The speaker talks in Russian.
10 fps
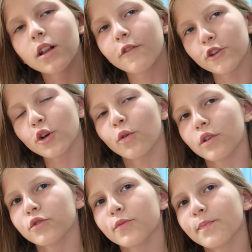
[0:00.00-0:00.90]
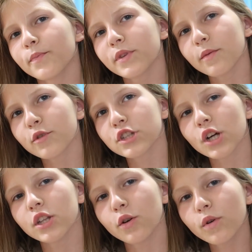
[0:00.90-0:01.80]
головой на улицу. Потому
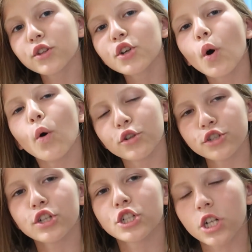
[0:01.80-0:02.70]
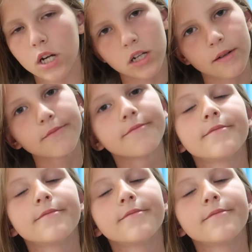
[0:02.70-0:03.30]
что на улице очень жарко.